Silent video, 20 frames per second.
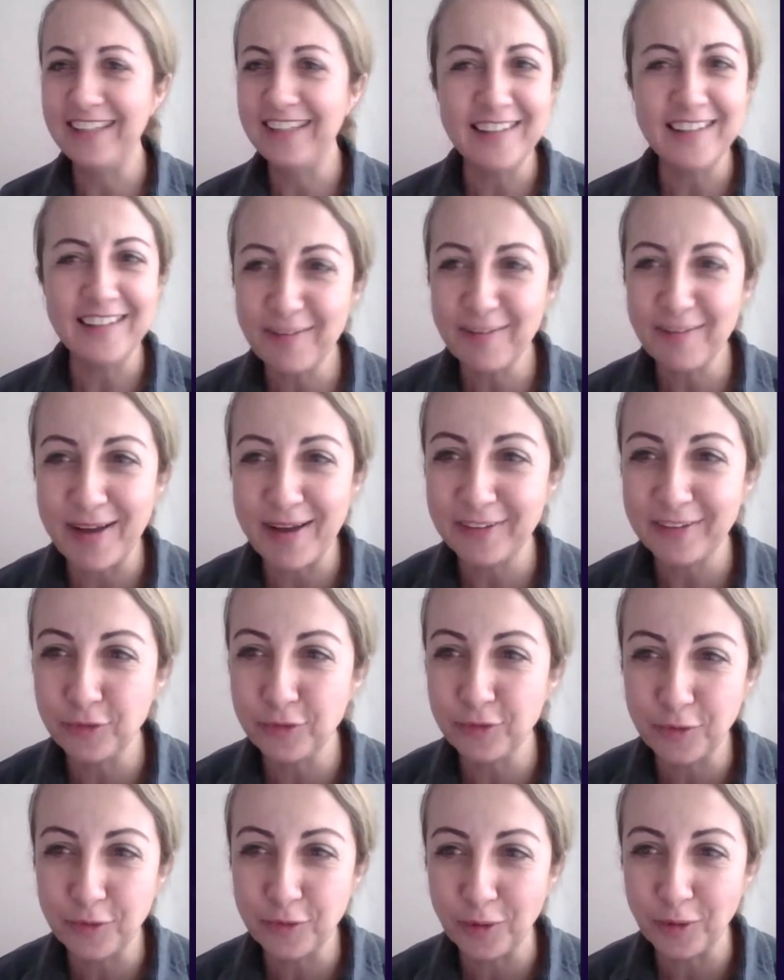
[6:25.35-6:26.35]
Neden
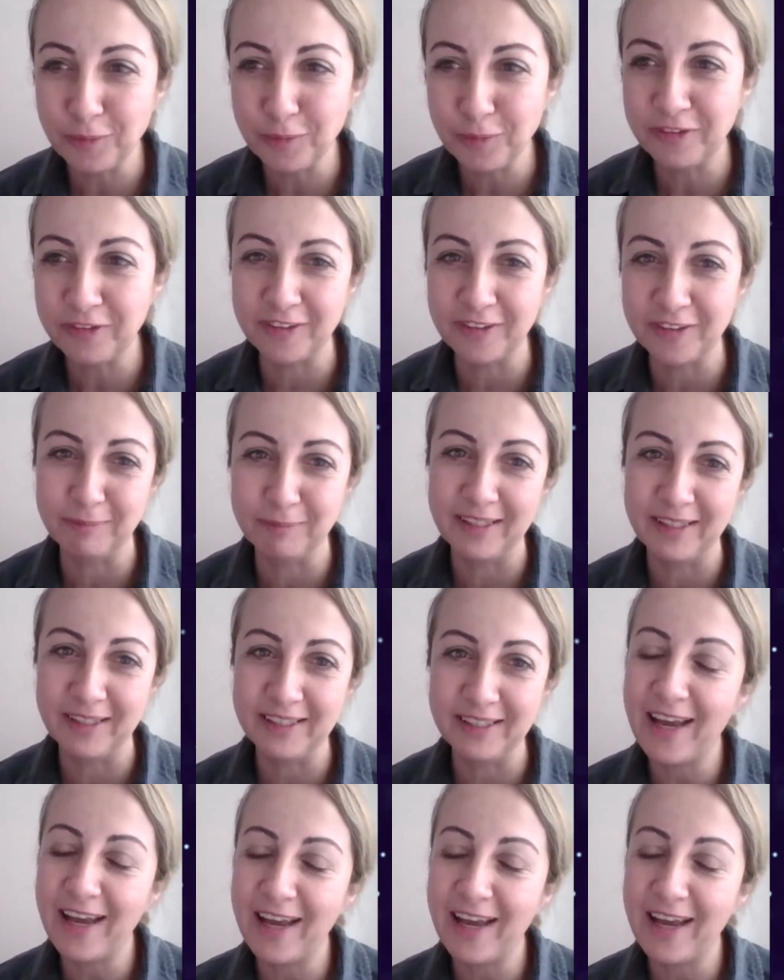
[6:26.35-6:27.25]
ben Türk olduğum için mi?